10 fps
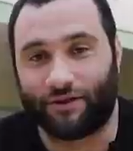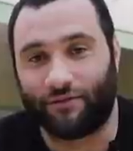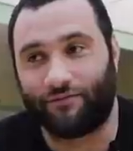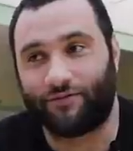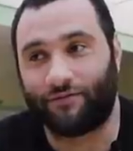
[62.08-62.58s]

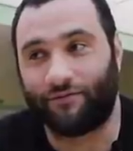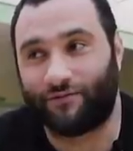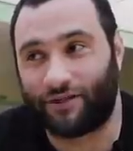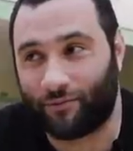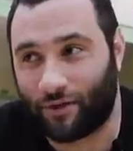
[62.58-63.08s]
вся, вся,
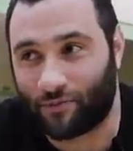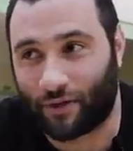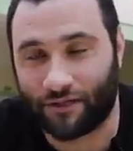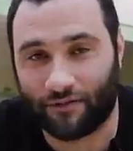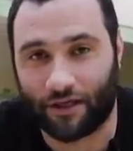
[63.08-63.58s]
вся моя
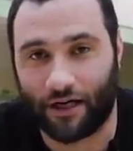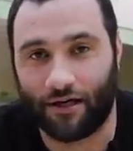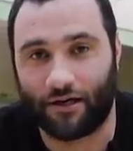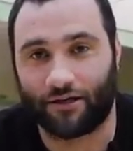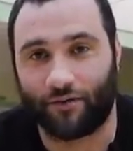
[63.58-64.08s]
спортивная
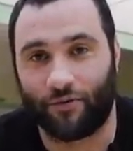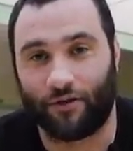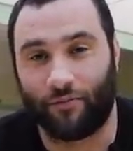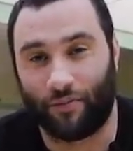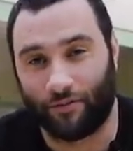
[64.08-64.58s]
карьера, это
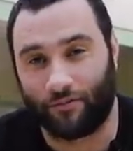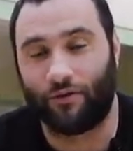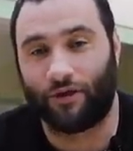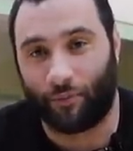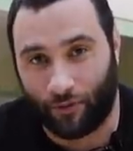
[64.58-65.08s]
было
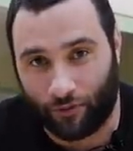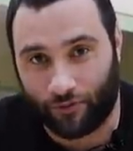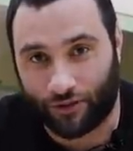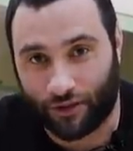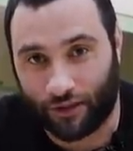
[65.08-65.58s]
ну,
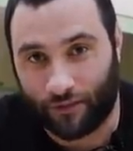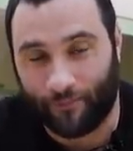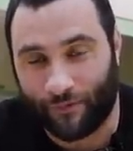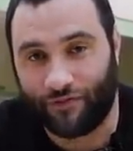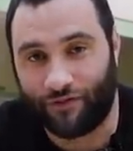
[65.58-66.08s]
экипировочный
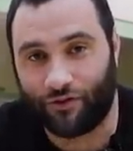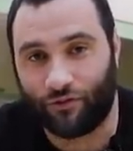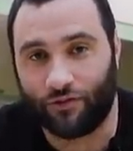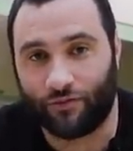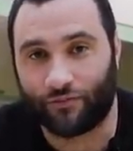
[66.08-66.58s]

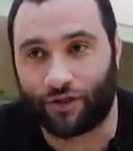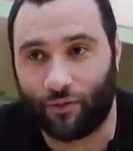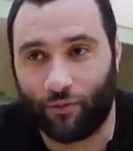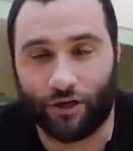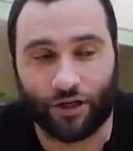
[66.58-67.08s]
дивизион,
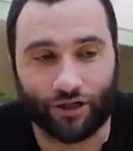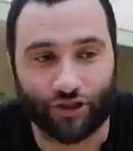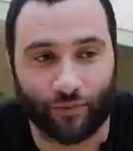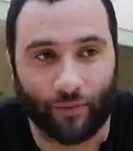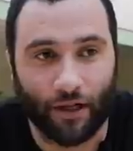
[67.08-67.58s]
троеборье и
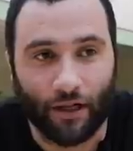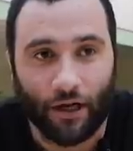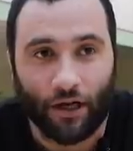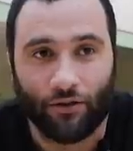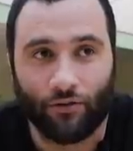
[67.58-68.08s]
жим.
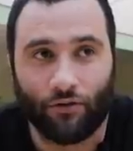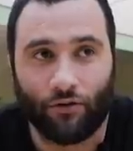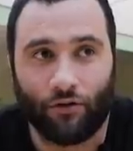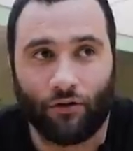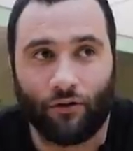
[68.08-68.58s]

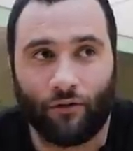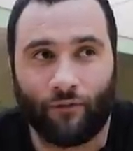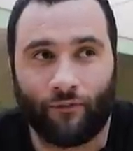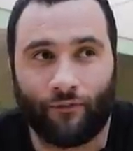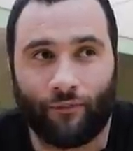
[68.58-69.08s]

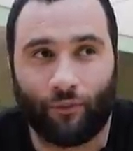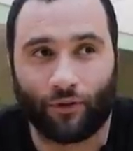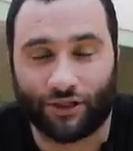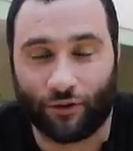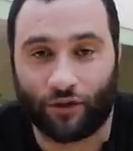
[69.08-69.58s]
Но
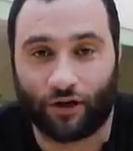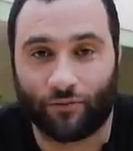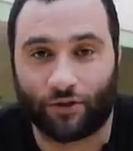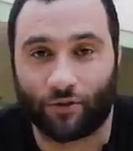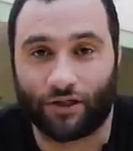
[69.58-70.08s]
после того, как,
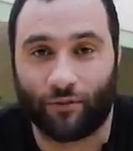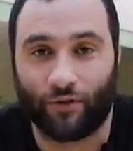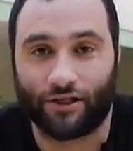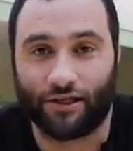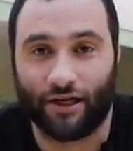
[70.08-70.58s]
Миш, мы с
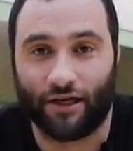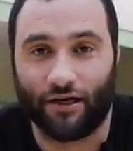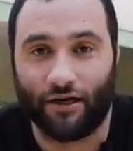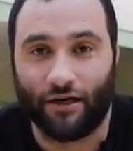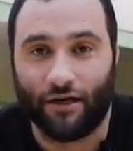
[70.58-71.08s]
тобой отсняли